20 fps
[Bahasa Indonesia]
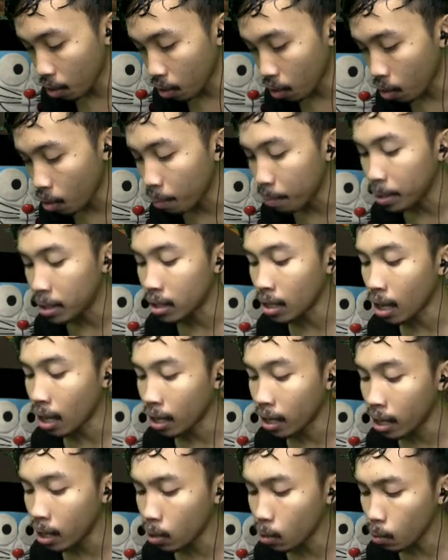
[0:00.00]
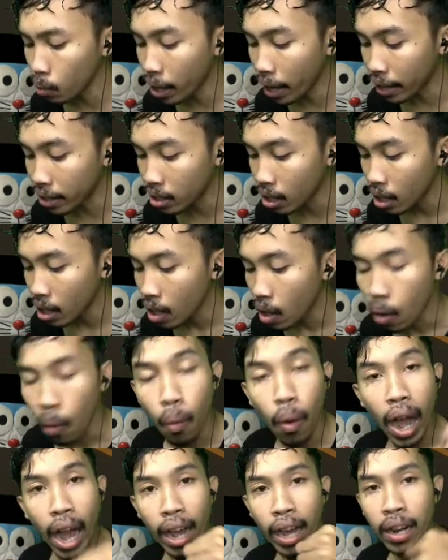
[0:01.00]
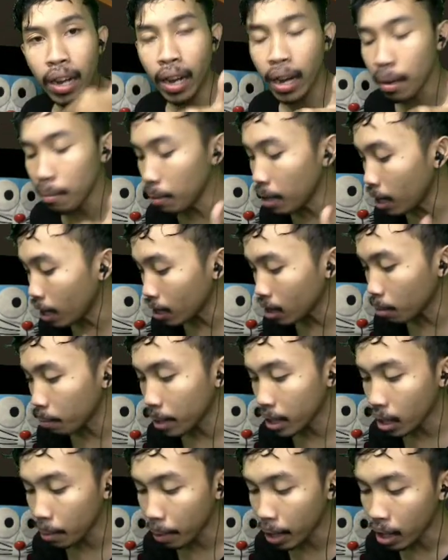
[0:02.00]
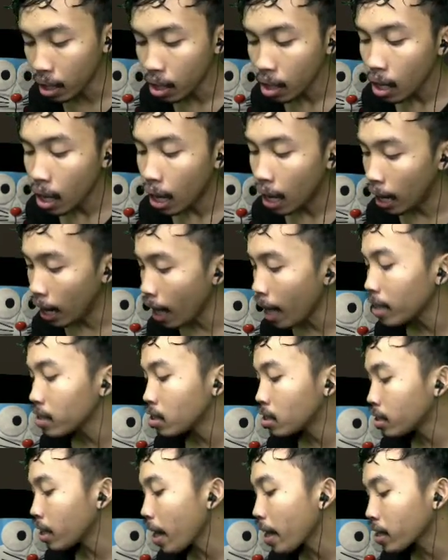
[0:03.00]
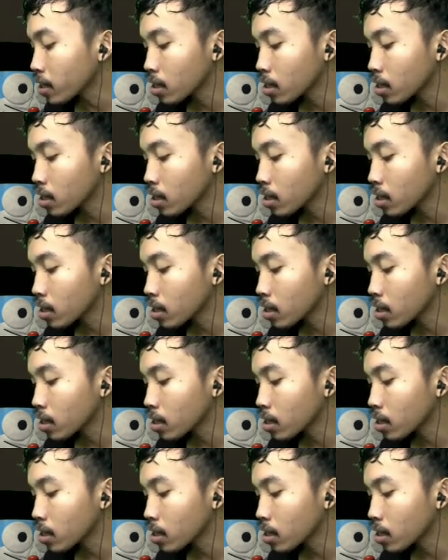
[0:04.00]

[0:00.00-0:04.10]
oh bisa gitu gengs. Wah, keren banget teman-teman. Let's check